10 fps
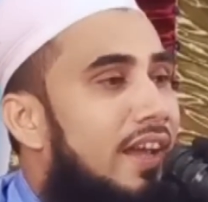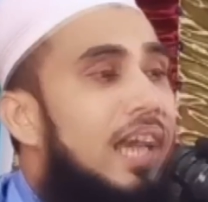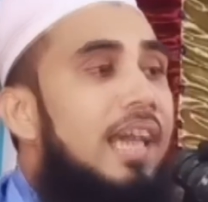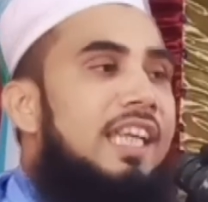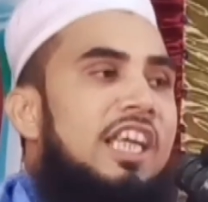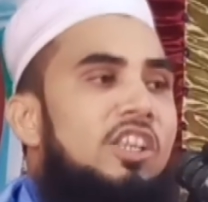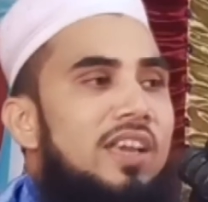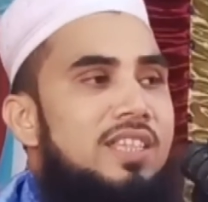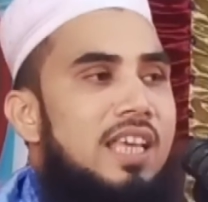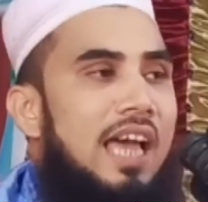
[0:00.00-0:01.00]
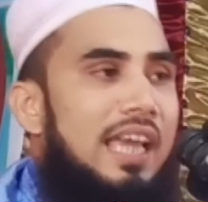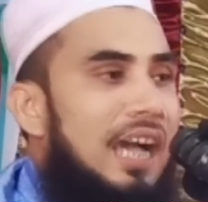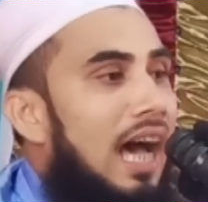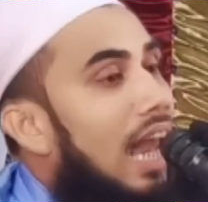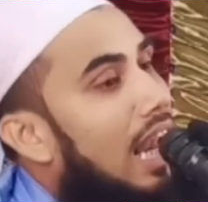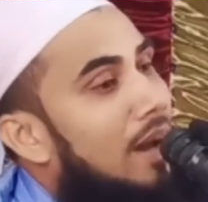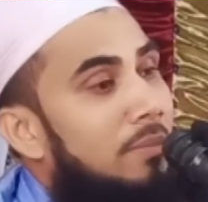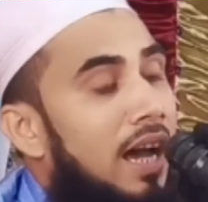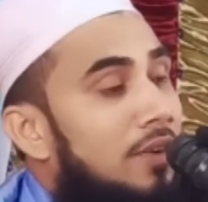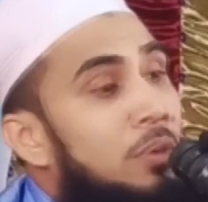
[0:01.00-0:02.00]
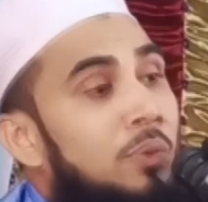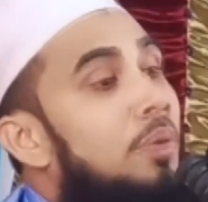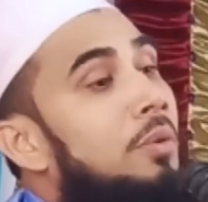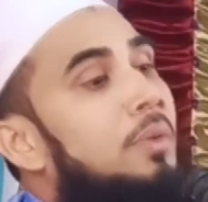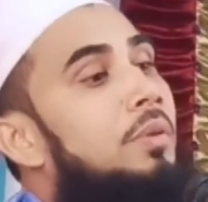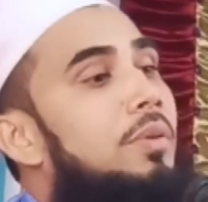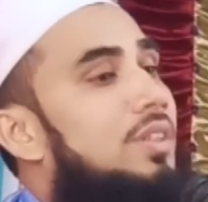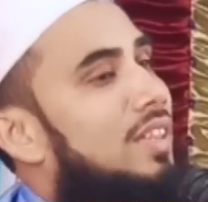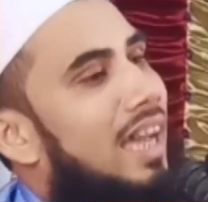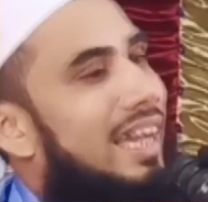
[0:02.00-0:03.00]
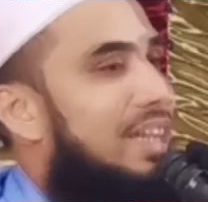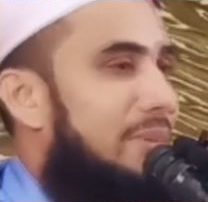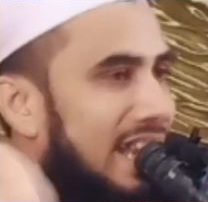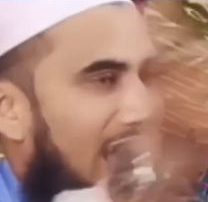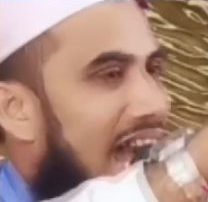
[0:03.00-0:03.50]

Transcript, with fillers: কিন্তু এই জায়গা আলা মানুষ থাকবে না